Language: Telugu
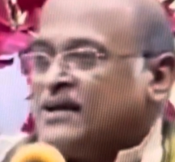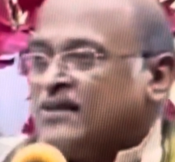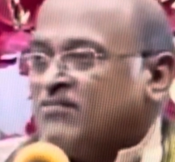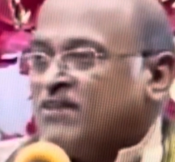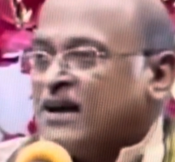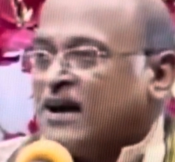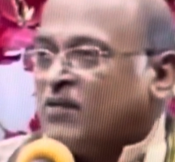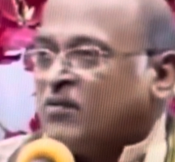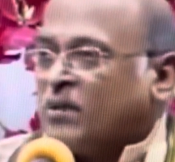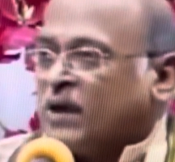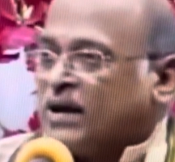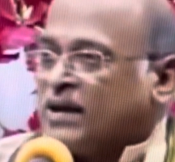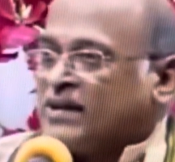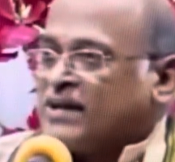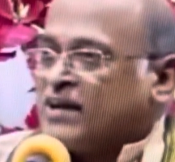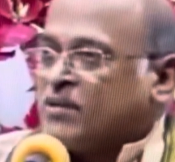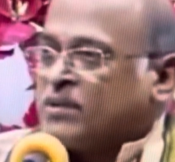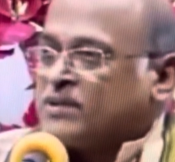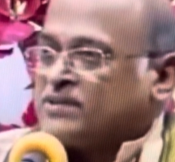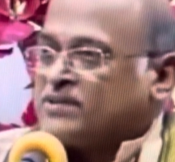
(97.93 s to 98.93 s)
ఇవాళ
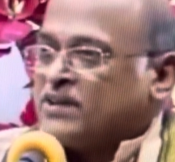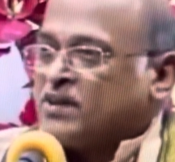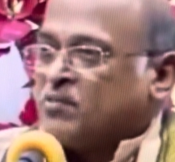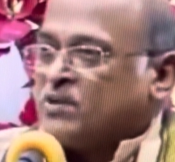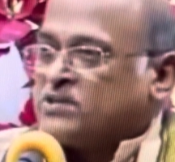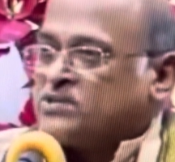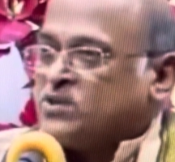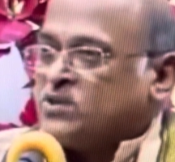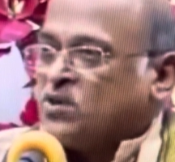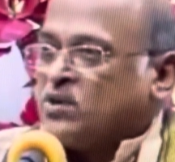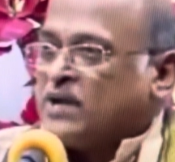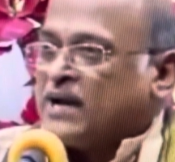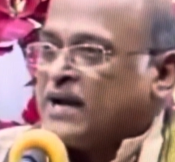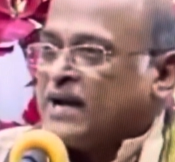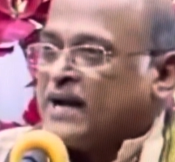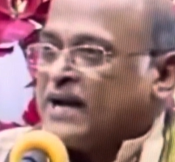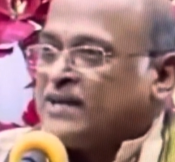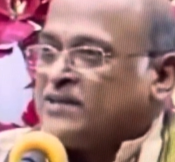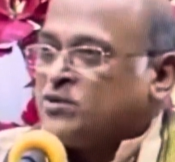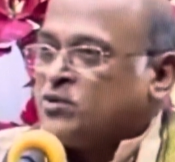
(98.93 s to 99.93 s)
భార్యాభర్తల మధ్యలో
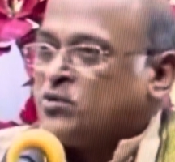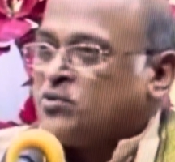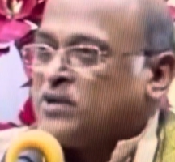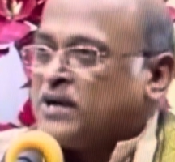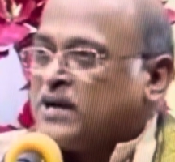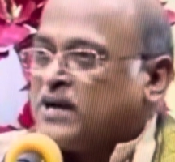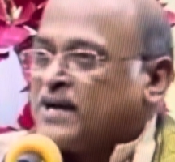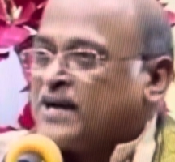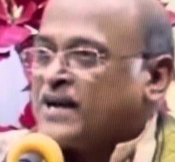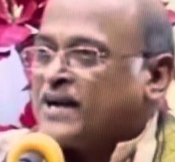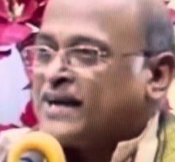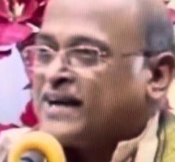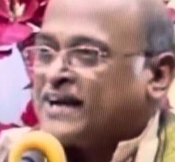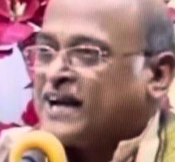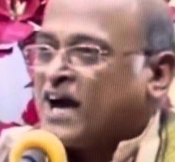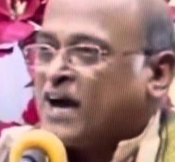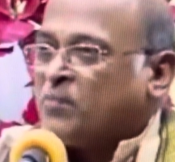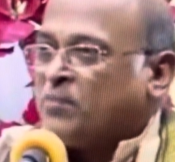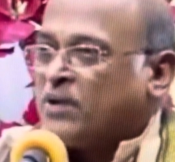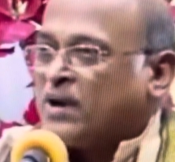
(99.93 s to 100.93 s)
ఏడాది రెండేళ్ల కంటే
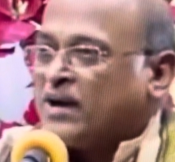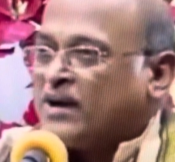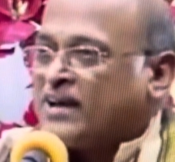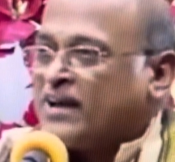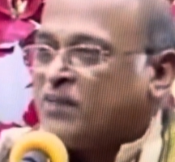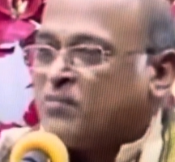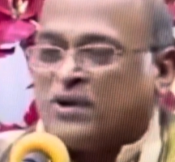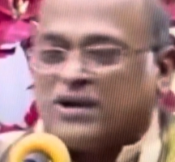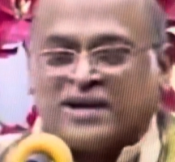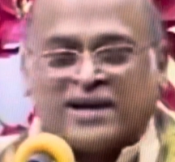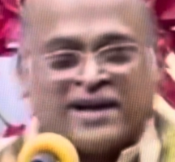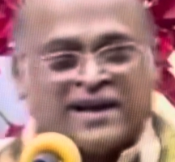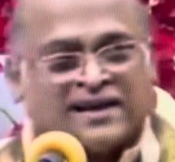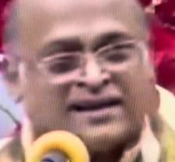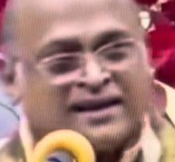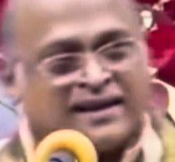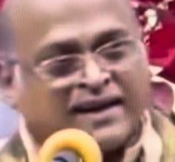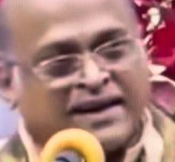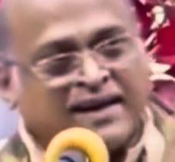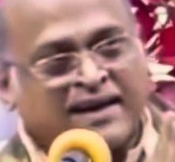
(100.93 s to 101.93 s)
కాపురాలు
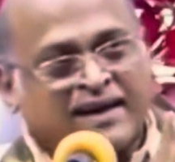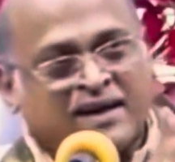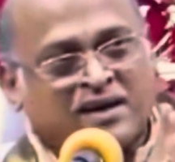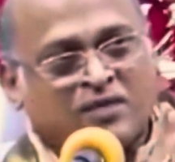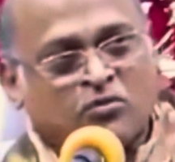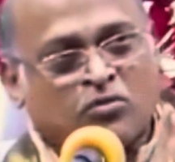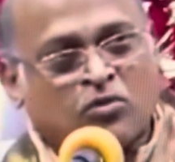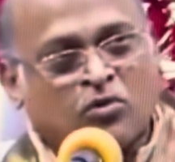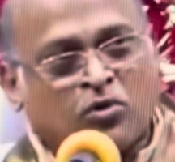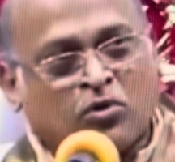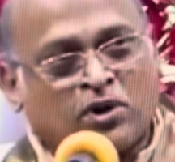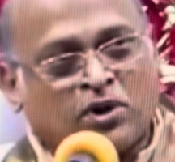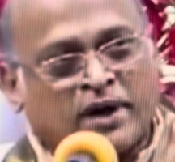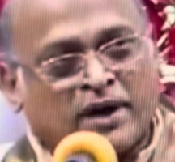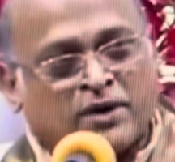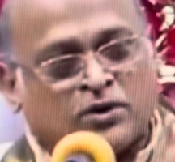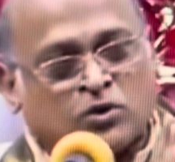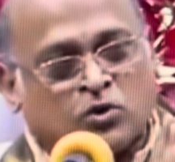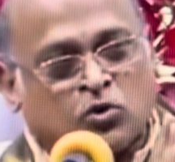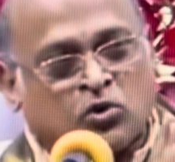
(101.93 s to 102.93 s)
నిలబడ్డలేదండి ఓన్లీ
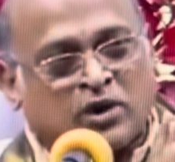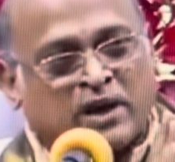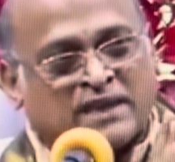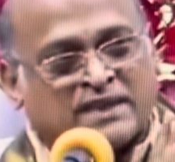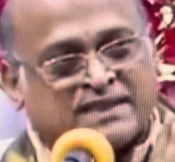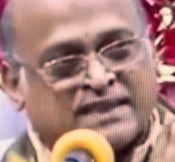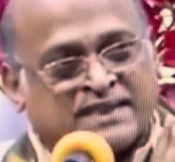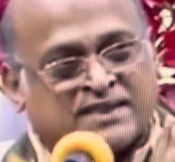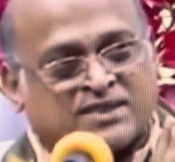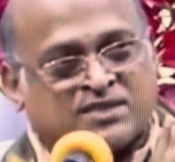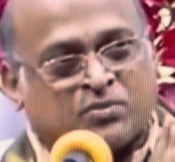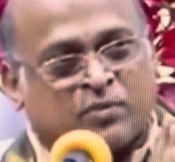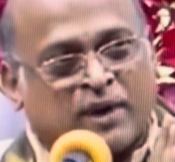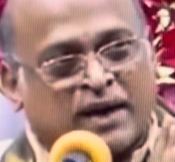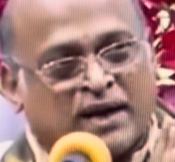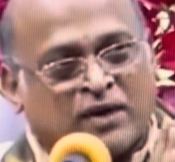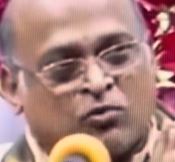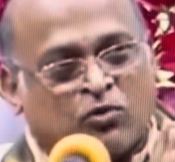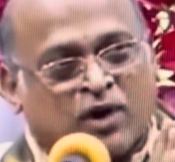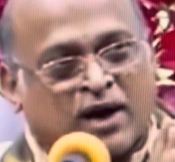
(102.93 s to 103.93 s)
టూ రీజన్స్
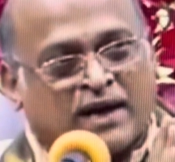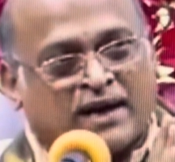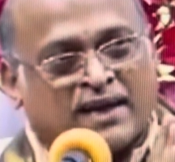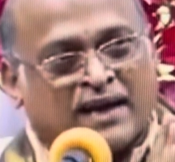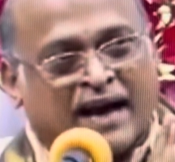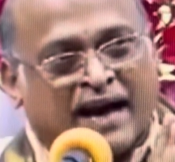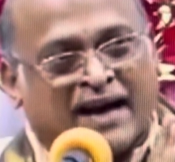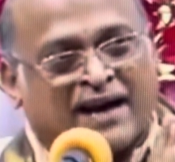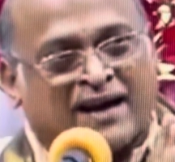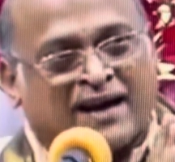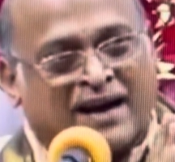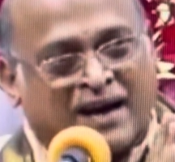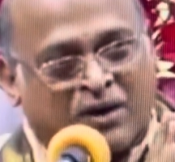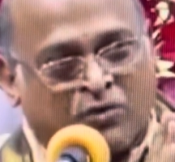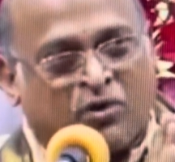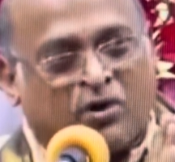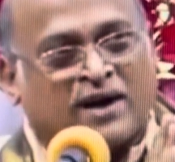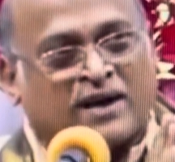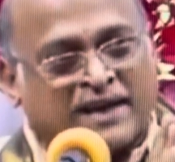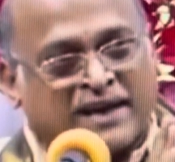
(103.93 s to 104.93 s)
మనీ ఒకటి అహంకారం
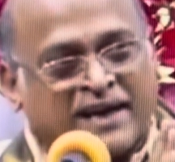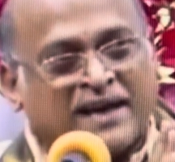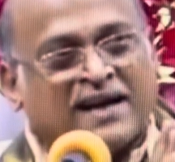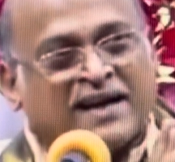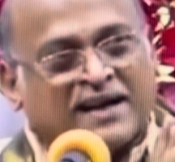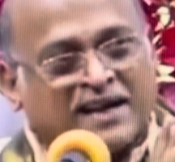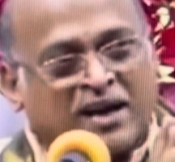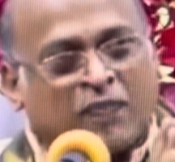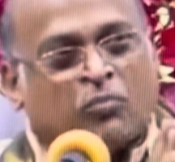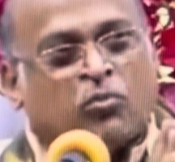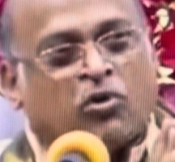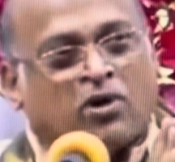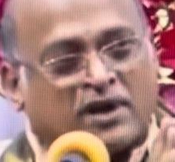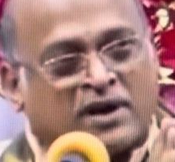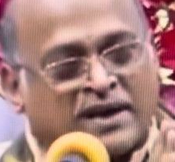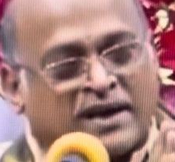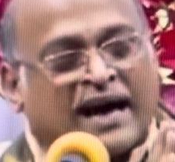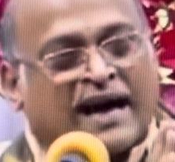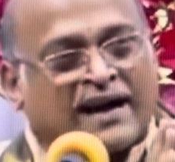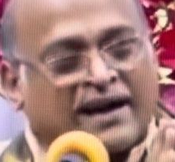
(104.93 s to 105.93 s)
ఒకటి డబ్బు
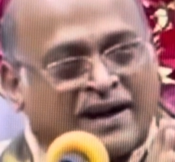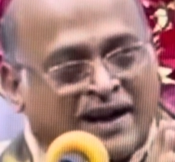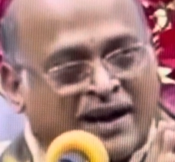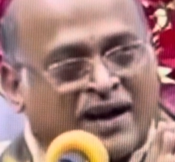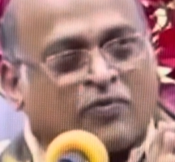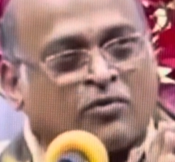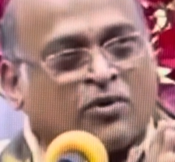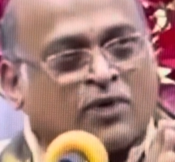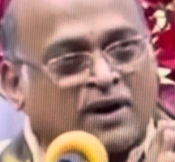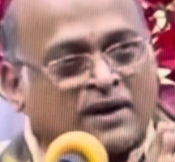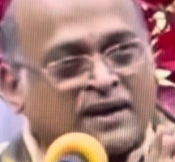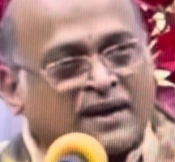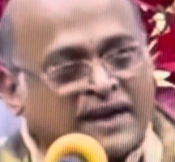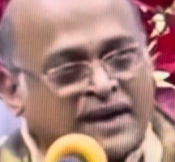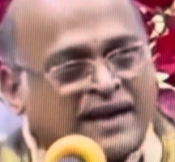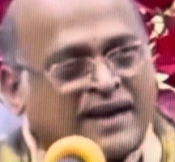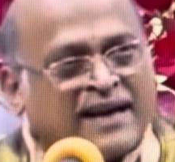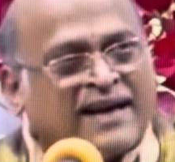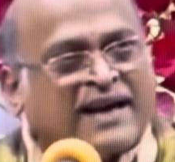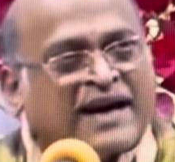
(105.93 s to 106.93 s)
ఒకటి అహంకారం ఒకటి ఈ
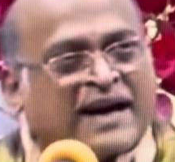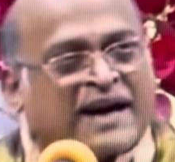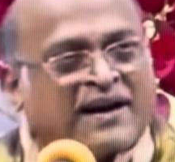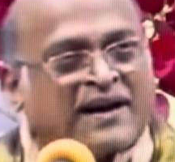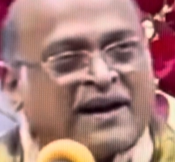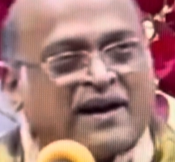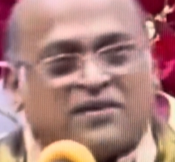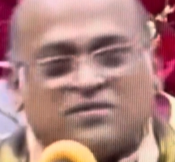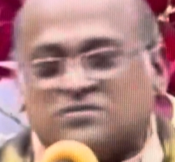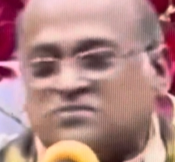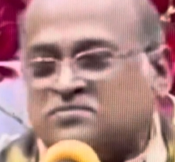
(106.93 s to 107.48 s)
రెండే కారణాలు